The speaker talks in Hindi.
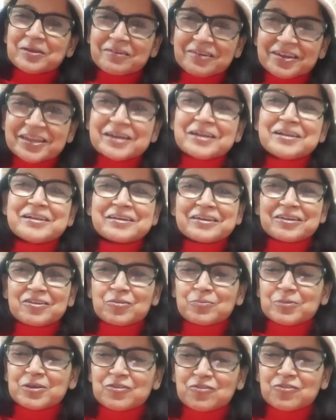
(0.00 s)
रियल
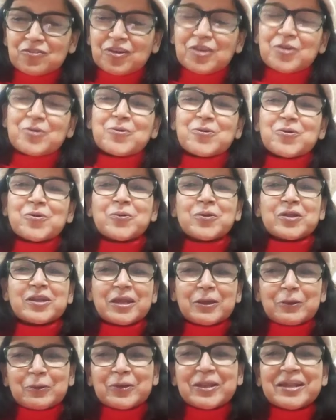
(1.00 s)
क्रिसमस ट्री को
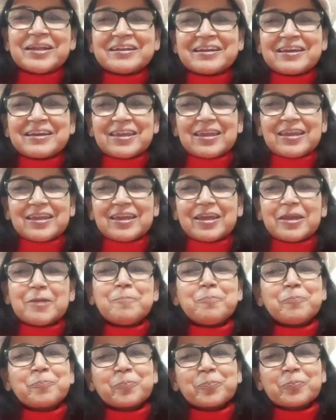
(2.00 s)
डेकोरेट
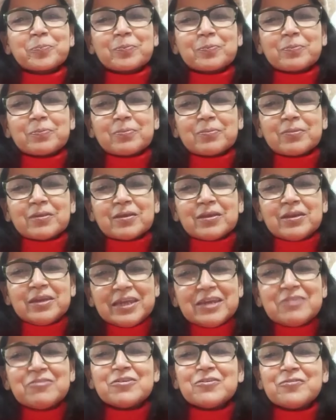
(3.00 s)
करेंगे
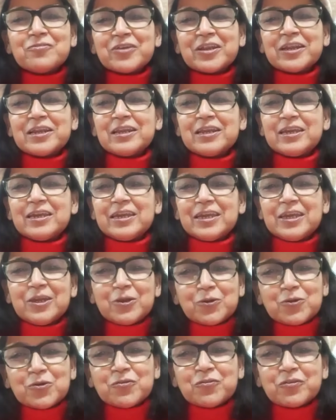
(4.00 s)
नेचर फ्रेंडली
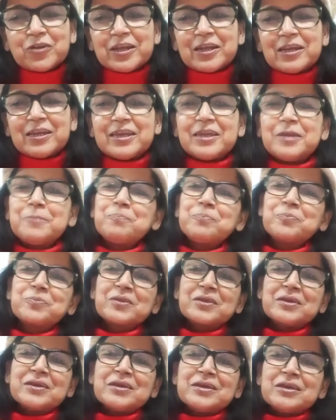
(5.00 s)
इको फ्रेंडली
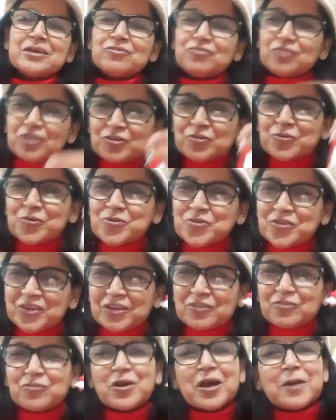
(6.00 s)
चीज़ों
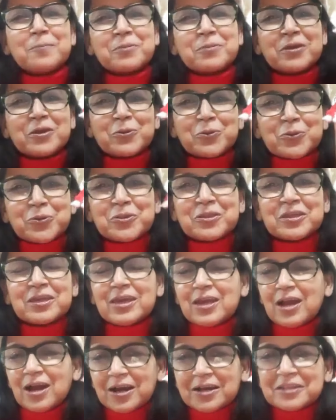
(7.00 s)
से जो आपके खुद
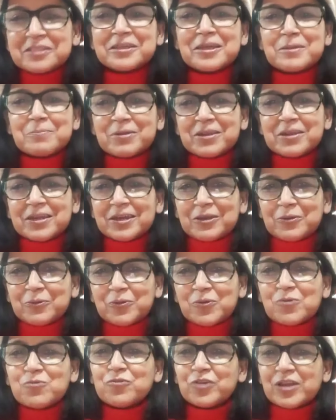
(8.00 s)
की हाथ की बनाई
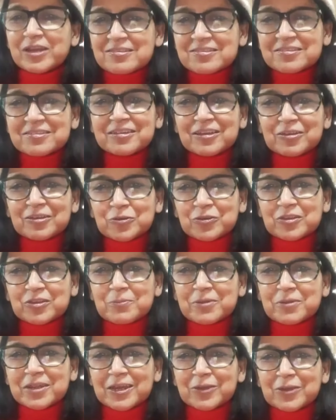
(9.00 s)
हो वेस्ट चीज़ों
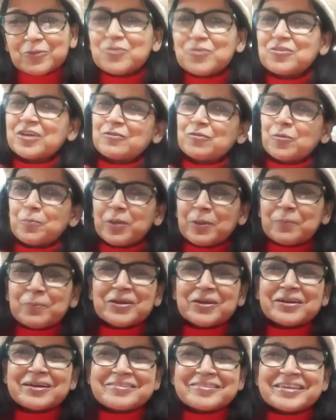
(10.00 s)
से बनाई हो चाहे वो
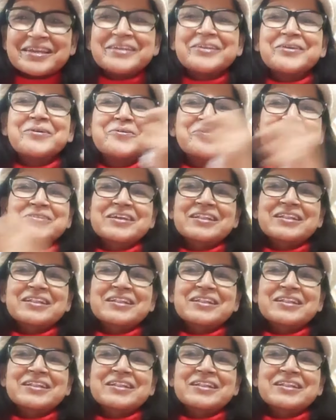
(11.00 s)
पेपर का सेंटा हो